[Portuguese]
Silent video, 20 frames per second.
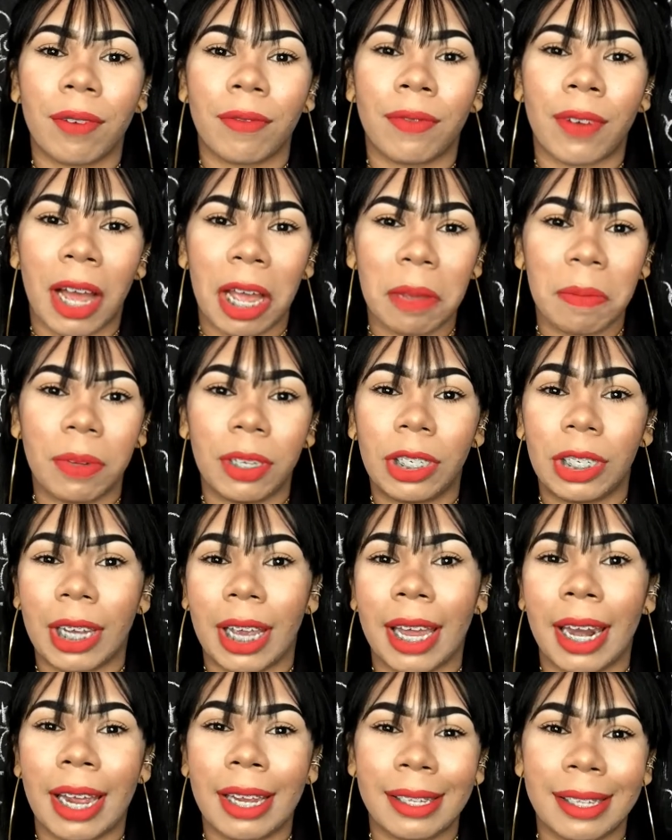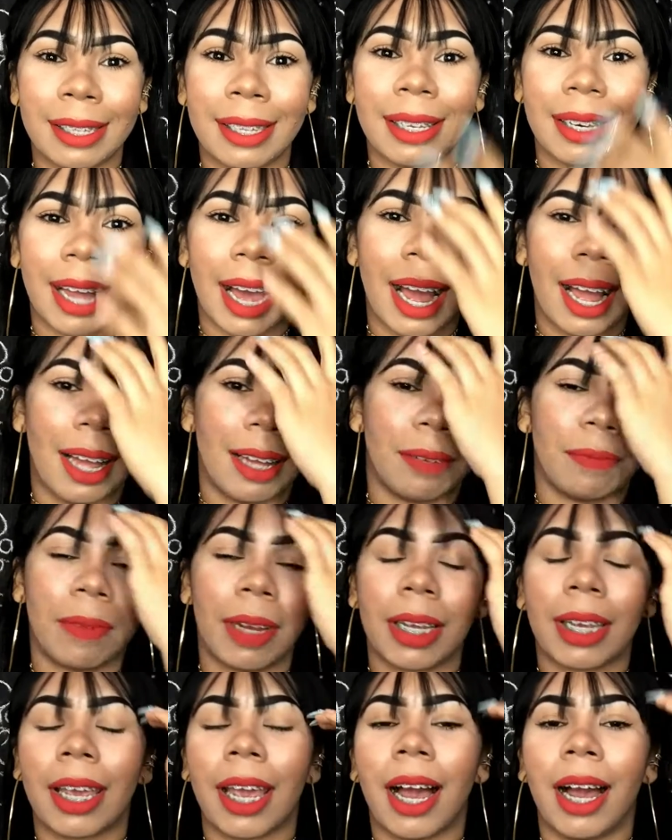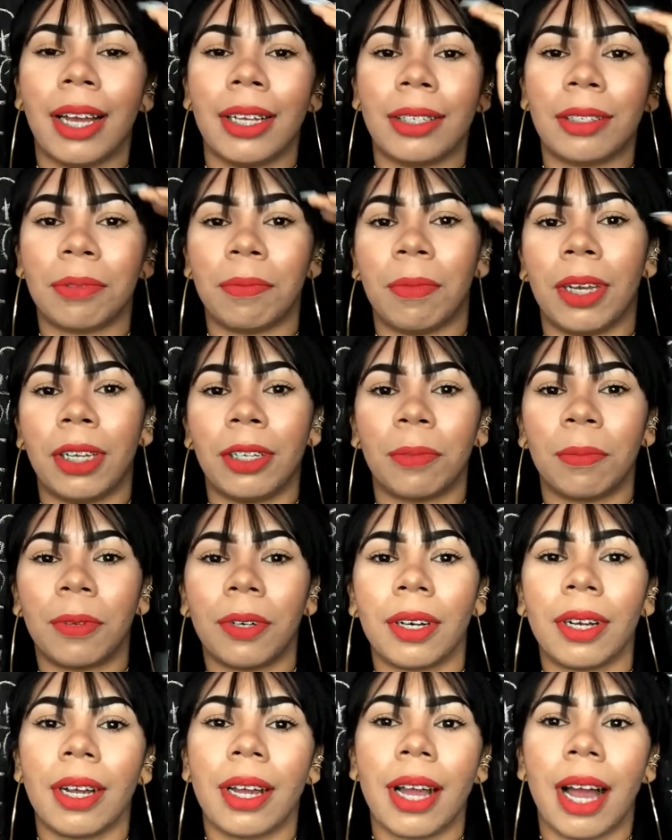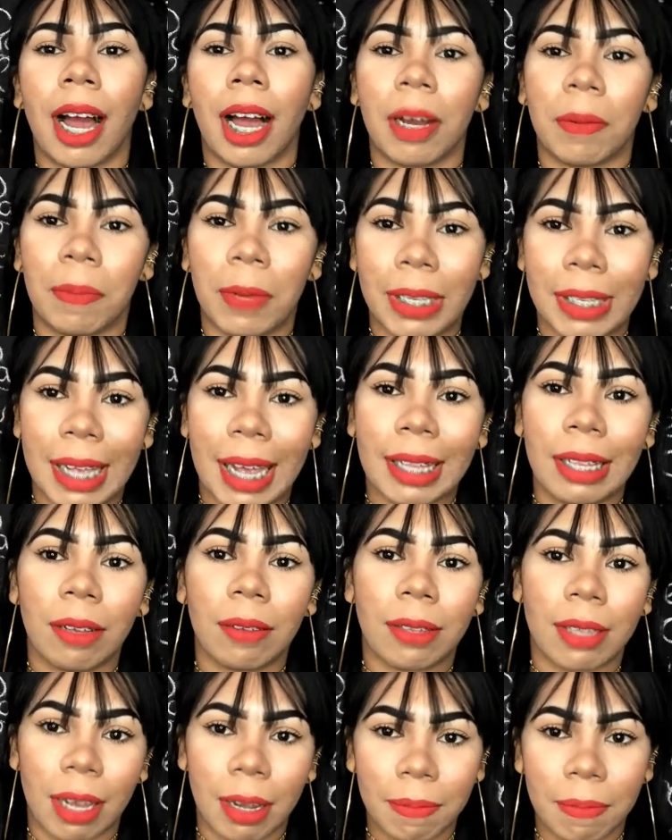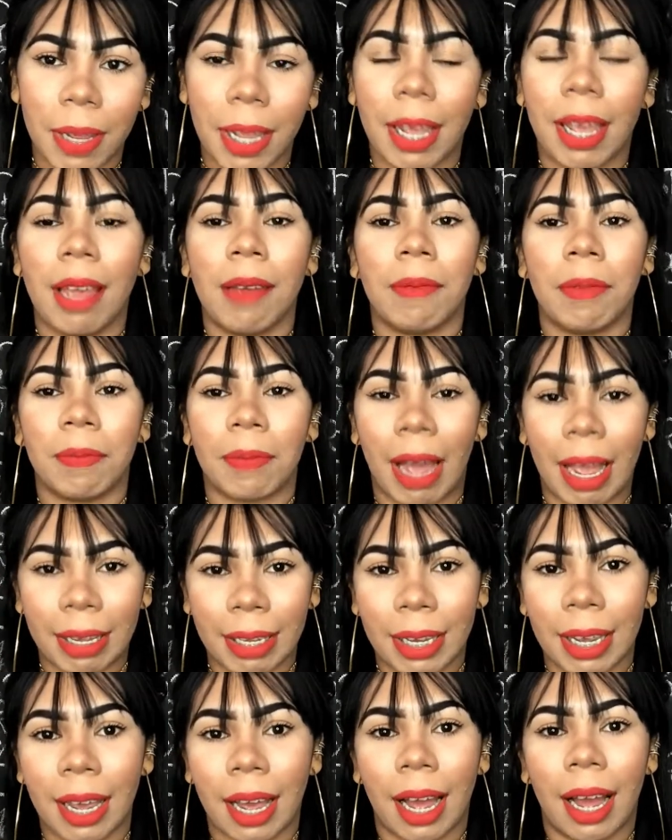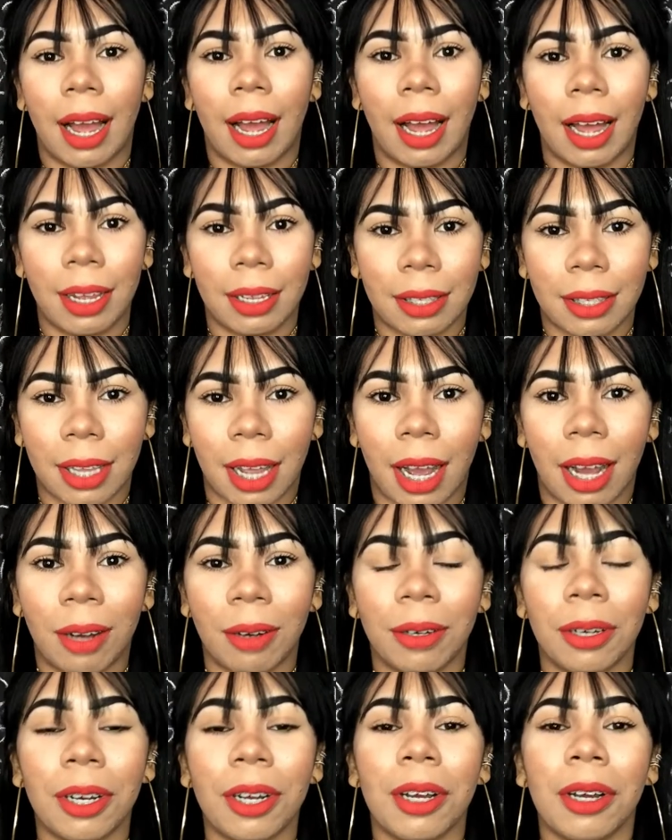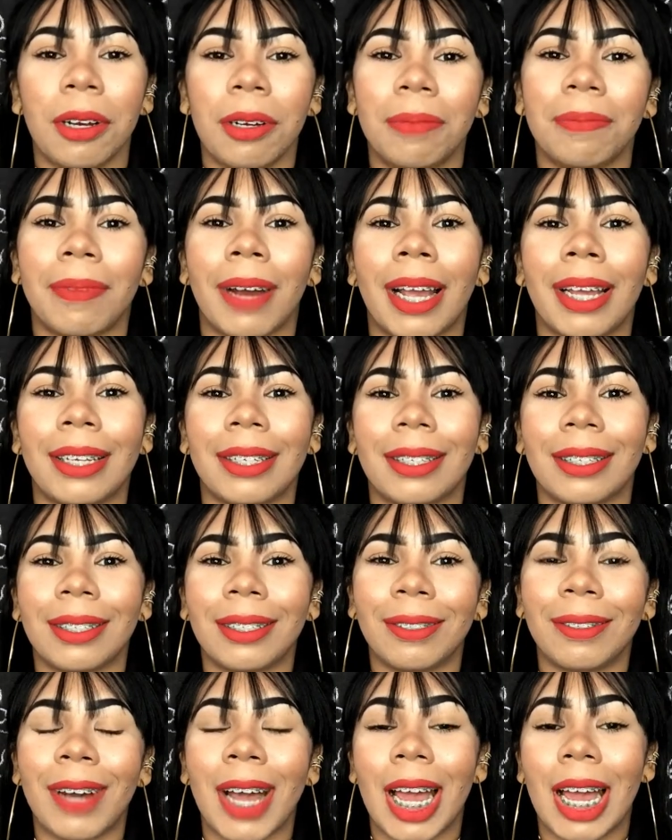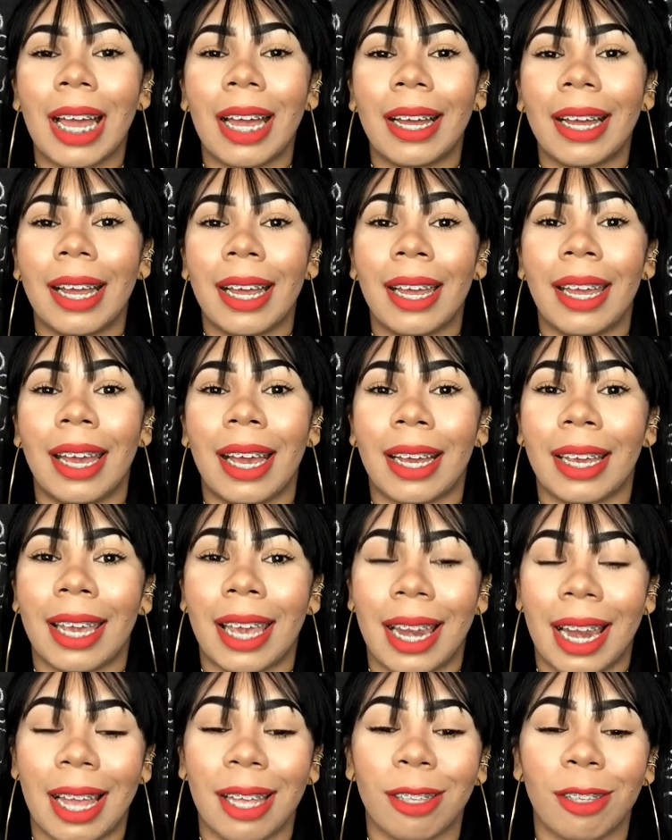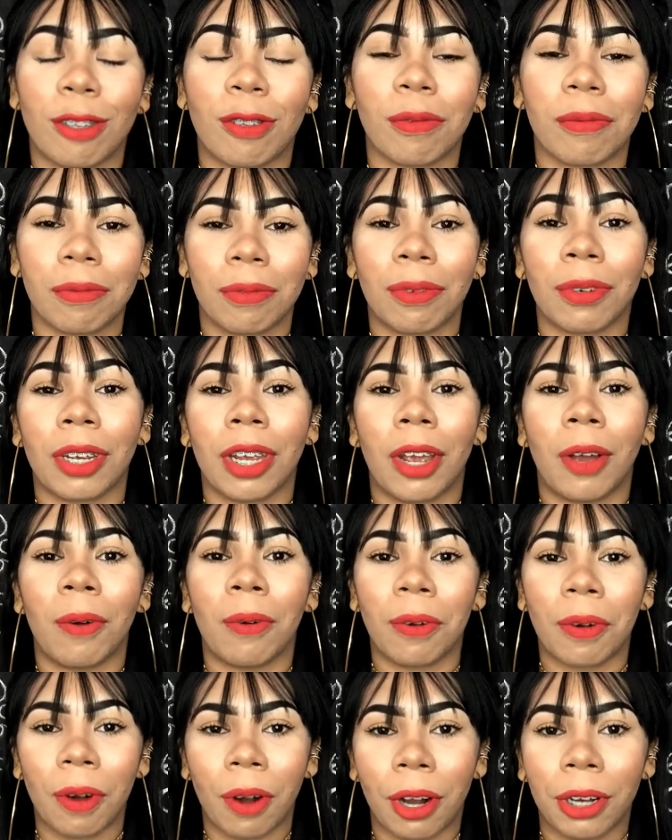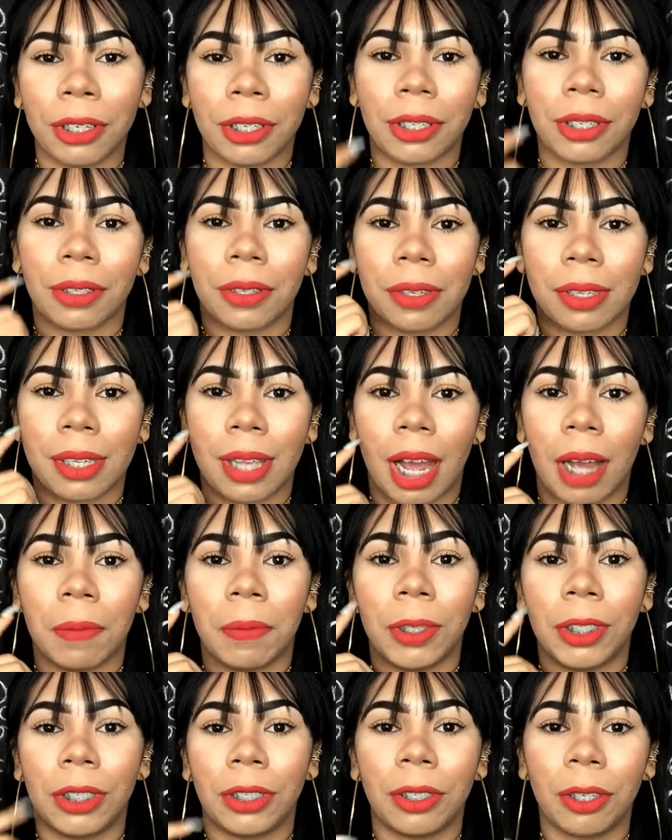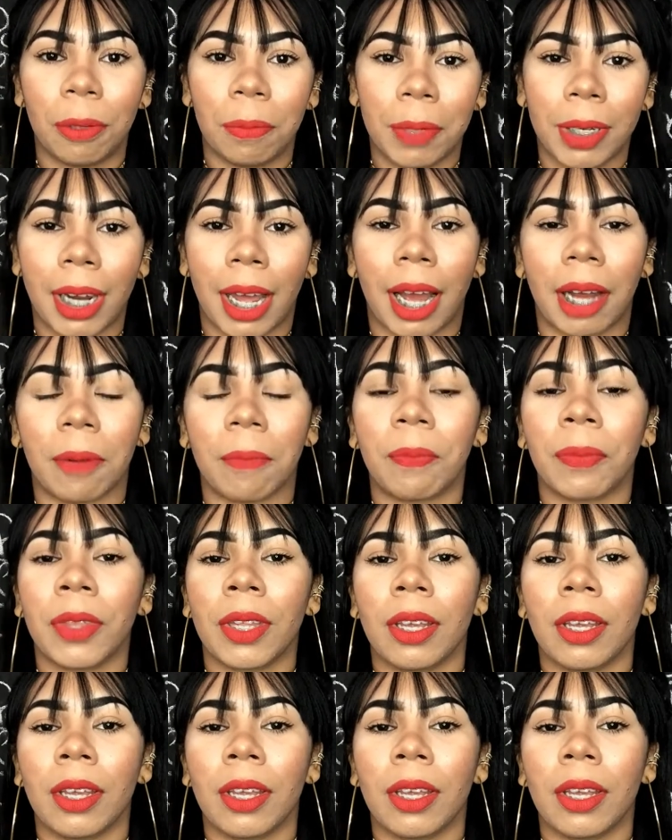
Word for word: vibe de querer ensinar maquiagem mesmo. Apesar de eu saber me maquiar e tal, mas não é, é, aquele assunto que eu gosto, sabe, de dominar.